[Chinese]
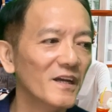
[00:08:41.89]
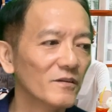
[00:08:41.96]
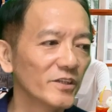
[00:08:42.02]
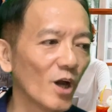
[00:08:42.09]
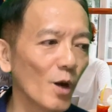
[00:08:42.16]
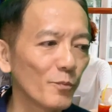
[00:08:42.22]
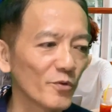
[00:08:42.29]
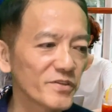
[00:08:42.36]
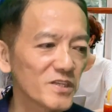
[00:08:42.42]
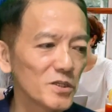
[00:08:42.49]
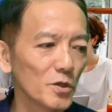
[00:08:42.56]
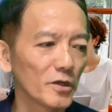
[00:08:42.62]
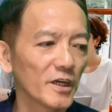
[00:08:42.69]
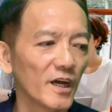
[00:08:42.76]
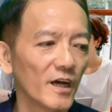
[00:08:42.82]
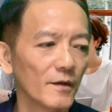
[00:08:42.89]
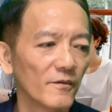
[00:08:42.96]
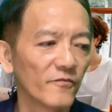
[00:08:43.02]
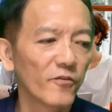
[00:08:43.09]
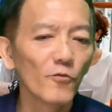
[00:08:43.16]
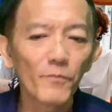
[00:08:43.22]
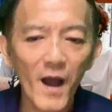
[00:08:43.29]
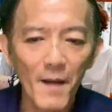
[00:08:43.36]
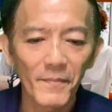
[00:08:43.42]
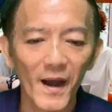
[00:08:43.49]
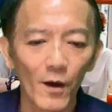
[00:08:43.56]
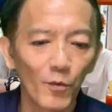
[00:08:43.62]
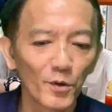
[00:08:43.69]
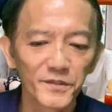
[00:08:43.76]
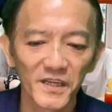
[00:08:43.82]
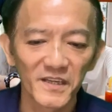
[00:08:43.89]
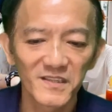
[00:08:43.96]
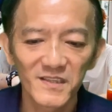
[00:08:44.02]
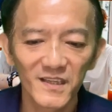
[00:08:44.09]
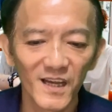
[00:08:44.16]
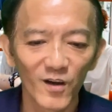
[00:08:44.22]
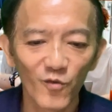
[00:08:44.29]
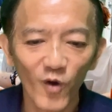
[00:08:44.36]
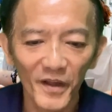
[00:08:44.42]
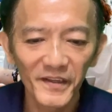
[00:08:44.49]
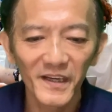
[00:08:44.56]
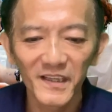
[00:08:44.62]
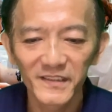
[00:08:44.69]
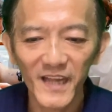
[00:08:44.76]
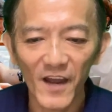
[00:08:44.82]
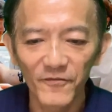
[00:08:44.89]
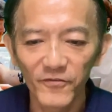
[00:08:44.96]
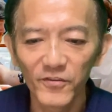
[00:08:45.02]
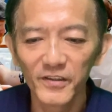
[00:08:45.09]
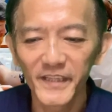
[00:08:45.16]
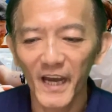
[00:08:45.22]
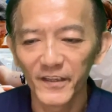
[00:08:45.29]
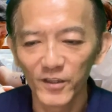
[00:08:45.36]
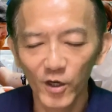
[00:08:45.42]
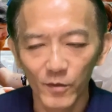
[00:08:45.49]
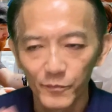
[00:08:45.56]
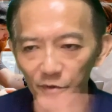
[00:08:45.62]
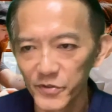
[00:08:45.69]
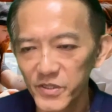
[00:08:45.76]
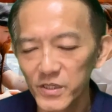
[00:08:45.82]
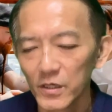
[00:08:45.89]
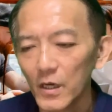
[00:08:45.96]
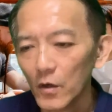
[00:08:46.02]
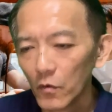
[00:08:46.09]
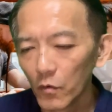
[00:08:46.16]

然后不是有个富爸爸或者是一个官二代、富二代，no，不是，